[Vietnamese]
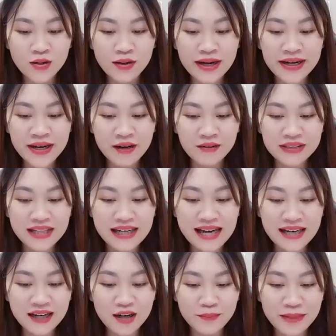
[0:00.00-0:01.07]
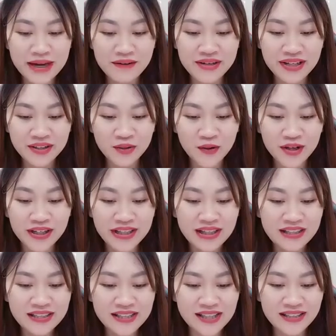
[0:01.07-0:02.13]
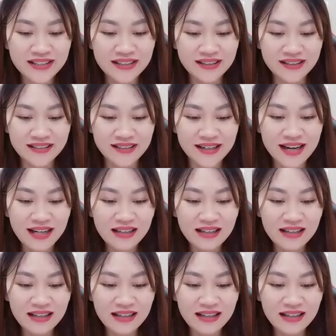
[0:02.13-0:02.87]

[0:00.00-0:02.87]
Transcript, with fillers: Quay đầu nhìn lại con mèo nhà tôi, trên trời dưới đất,